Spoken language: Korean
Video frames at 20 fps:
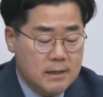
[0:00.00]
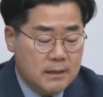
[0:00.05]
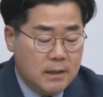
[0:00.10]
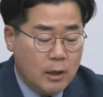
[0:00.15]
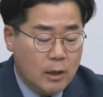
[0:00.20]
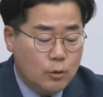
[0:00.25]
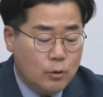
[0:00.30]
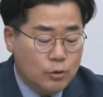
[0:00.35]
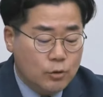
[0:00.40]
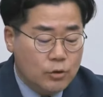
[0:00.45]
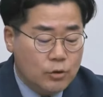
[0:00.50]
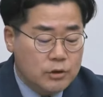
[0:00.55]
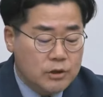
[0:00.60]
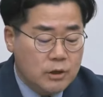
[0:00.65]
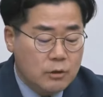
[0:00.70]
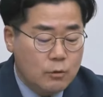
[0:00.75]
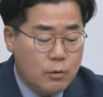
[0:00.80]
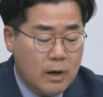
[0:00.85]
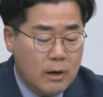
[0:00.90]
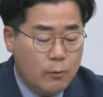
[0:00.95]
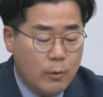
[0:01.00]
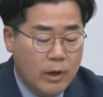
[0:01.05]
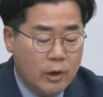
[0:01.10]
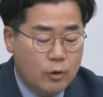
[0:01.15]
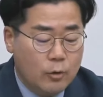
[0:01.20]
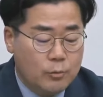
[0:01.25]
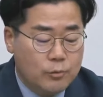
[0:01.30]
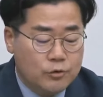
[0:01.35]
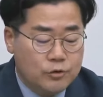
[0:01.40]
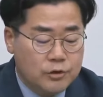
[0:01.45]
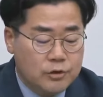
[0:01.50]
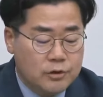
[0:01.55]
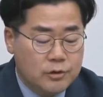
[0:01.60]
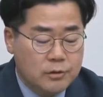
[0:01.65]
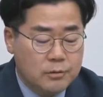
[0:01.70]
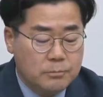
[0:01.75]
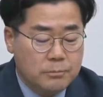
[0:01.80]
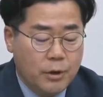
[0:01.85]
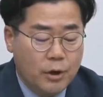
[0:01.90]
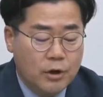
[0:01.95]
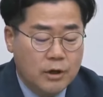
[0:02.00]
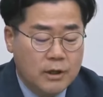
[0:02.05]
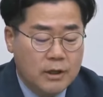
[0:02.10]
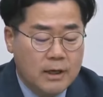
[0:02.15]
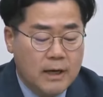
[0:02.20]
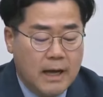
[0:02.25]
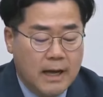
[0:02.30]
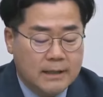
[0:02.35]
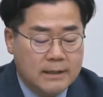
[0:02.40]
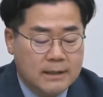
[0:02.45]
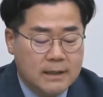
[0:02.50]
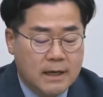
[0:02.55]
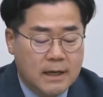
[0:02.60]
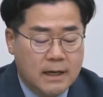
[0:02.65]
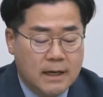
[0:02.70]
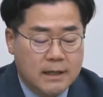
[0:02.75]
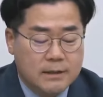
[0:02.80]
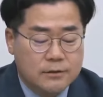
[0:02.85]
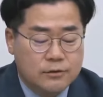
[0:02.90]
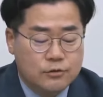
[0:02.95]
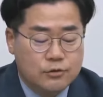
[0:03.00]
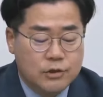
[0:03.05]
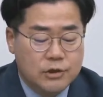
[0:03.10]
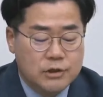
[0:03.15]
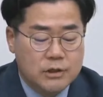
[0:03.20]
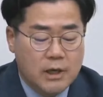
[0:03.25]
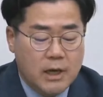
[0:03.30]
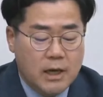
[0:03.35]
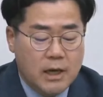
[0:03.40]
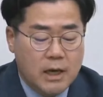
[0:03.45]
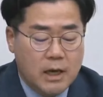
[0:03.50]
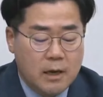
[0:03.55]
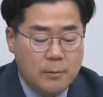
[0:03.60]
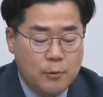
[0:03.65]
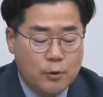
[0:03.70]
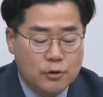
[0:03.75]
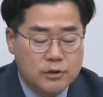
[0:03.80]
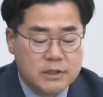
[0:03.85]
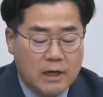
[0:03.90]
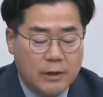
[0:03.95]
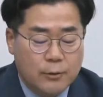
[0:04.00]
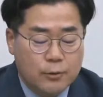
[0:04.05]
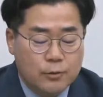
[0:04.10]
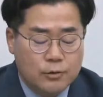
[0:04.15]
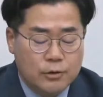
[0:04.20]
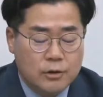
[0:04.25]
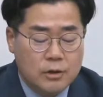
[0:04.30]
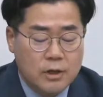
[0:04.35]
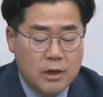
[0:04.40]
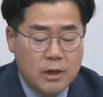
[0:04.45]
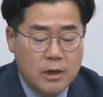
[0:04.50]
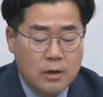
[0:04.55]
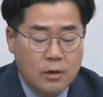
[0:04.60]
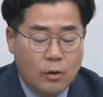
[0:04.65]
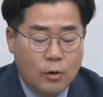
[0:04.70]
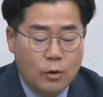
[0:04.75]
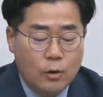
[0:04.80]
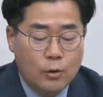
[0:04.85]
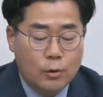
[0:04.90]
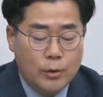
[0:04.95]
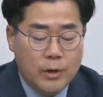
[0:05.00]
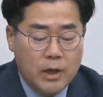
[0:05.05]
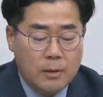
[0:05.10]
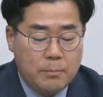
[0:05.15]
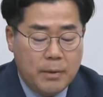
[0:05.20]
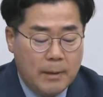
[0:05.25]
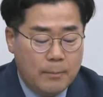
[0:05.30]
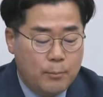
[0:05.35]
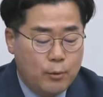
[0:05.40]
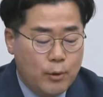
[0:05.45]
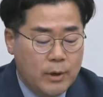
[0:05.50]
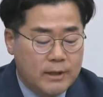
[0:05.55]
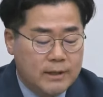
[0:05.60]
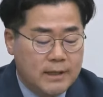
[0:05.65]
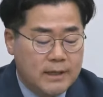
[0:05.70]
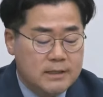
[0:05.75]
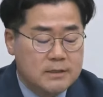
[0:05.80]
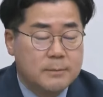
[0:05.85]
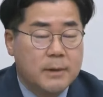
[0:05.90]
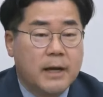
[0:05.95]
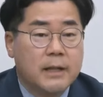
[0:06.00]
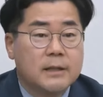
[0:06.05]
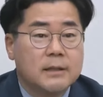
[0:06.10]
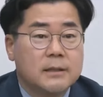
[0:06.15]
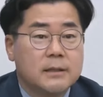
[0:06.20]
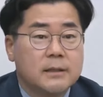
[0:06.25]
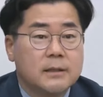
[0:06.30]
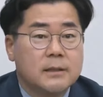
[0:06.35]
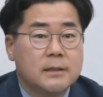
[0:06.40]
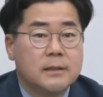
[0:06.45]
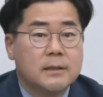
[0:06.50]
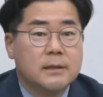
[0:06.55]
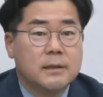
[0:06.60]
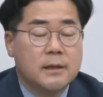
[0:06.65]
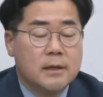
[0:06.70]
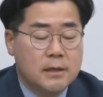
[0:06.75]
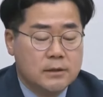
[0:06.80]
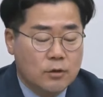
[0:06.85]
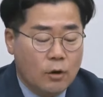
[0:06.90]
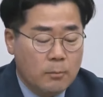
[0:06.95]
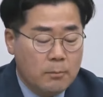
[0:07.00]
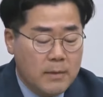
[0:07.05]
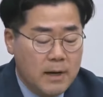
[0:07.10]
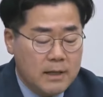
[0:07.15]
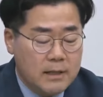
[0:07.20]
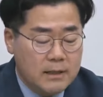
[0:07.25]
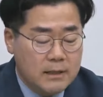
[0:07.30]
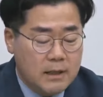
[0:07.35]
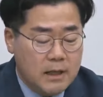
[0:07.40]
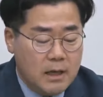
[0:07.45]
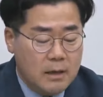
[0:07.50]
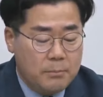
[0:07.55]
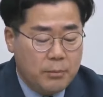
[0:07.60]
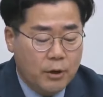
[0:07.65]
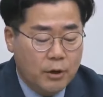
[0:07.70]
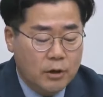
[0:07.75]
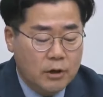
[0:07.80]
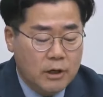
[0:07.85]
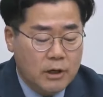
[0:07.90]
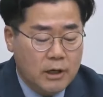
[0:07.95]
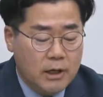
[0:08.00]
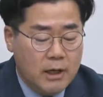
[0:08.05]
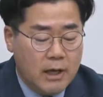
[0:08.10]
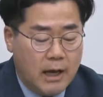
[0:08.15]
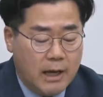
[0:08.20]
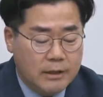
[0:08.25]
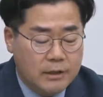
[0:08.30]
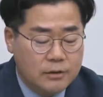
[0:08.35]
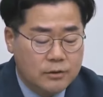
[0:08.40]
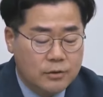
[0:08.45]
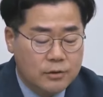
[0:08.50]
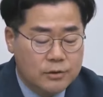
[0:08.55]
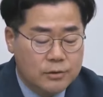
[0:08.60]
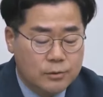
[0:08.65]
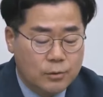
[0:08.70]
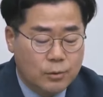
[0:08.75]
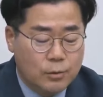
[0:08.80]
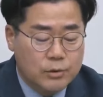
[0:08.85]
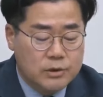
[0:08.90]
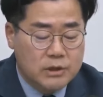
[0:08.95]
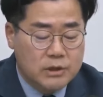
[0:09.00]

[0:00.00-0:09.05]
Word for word: 대통령실과 외교부는 별일 아니다라는 취지의 해명 자료를 언론에 배포했다지만 정말 이게 별일이 아닌 것으로